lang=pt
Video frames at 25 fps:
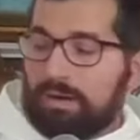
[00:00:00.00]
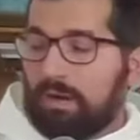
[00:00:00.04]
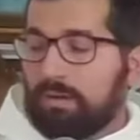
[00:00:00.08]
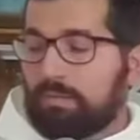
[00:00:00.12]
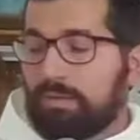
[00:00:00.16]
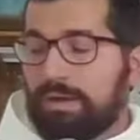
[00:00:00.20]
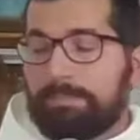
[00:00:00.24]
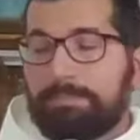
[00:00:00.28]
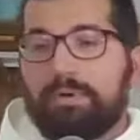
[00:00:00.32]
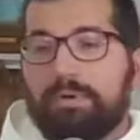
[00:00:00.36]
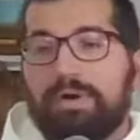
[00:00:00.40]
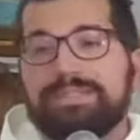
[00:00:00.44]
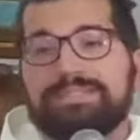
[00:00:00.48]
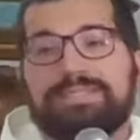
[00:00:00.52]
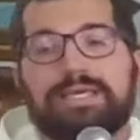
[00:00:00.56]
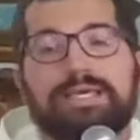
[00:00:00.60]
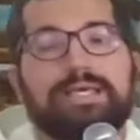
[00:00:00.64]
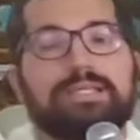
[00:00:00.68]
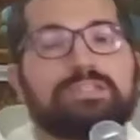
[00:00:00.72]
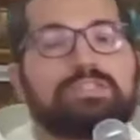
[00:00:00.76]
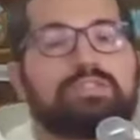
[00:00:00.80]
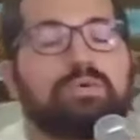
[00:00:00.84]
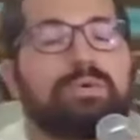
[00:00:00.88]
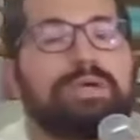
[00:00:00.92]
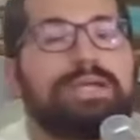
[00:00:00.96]
logo após a
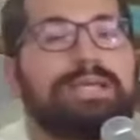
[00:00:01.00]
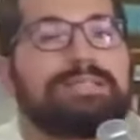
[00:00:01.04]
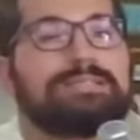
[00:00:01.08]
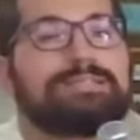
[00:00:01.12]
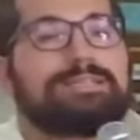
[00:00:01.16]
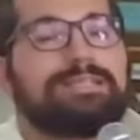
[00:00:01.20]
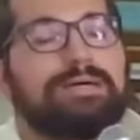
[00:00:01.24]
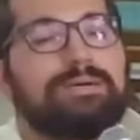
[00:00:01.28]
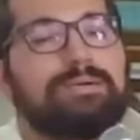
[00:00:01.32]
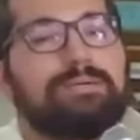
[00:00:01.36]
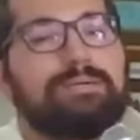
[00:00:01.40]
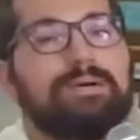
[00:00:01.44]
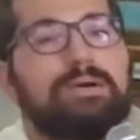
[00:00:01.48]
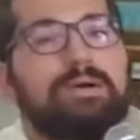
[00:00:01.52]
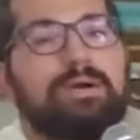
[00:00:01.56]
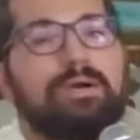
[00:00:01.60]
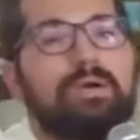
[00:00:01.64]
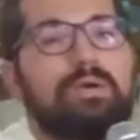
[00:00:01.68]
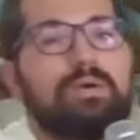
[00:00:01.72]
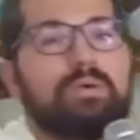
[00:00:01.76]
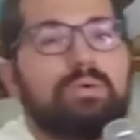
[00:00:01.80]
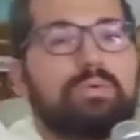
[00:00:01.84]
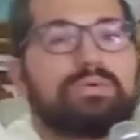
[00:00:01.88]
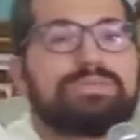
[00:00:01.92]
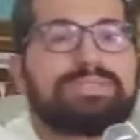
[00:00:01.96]
ressurreição,
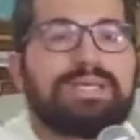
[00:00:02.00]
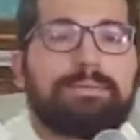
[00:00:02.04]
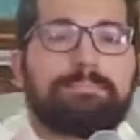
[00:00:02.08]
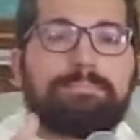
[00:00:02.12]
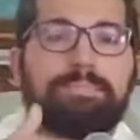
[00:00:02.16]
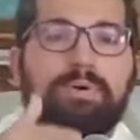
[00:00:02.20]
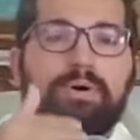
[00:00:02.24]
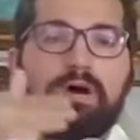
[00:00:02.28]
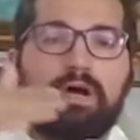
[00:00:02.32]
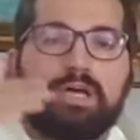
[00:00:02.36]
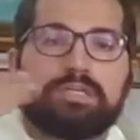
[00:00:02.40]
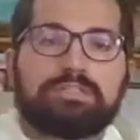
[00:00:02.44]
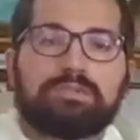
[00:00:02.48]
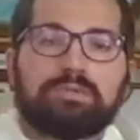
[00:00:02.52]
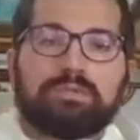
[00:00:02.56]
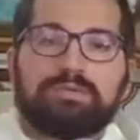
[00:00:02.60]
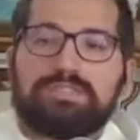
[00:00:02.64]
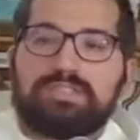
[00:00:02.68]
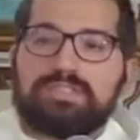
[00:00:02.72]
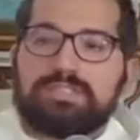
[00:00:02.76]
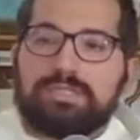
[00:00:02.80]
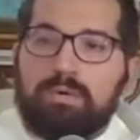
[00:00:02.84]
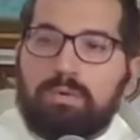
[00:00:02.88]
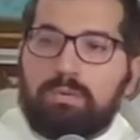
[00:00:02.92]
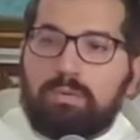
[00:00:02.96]
os apóstolos
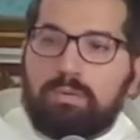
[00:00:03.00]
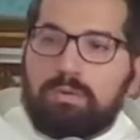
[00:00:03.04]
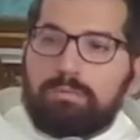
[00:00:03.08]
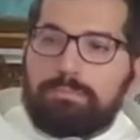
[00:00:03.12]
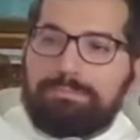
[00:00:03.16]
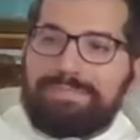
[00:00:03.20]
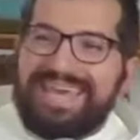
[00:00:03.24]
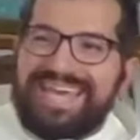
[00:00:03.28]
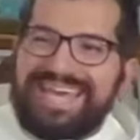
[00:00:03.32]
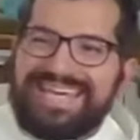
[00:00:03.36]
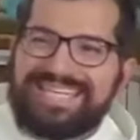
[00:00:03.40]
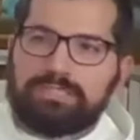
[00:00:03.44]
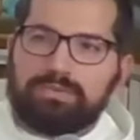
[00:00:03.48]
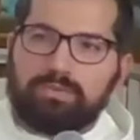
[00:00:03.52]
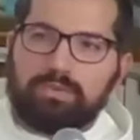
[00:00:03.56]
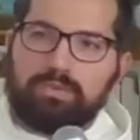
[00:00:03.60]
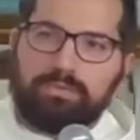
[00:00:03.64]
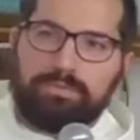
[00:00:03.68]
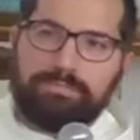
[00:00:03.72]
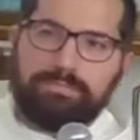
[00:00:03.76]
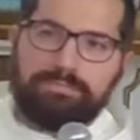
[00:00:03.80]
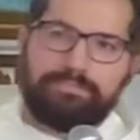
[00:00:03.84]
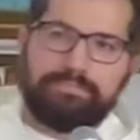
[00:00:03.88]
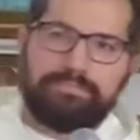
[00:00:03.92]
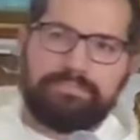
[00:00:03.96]
estão com medo,
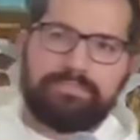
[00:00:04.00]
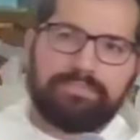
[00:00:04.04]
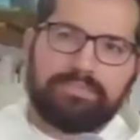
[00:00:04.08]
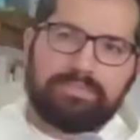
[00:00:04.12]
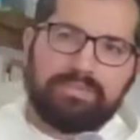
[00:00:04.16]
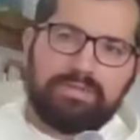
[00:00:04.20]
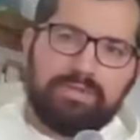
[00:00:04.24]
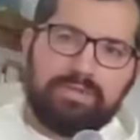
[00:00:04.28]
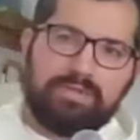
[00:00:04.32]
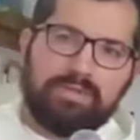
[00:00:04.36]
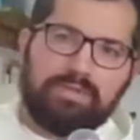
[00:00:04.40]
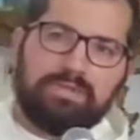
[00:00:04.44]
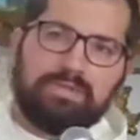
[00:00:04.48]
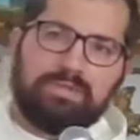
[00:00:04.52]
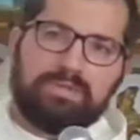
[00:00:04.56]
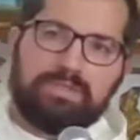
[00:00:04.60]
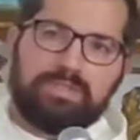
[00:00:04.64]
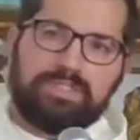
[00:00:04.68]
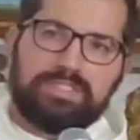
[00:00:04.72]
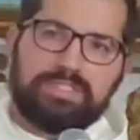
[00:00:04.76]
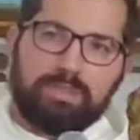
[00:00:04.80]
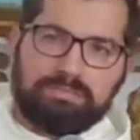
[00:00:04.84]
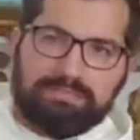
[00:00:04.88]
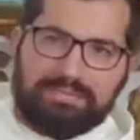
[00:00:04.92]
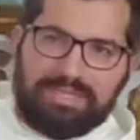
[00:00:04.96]

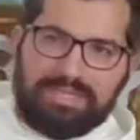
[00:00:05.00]
estão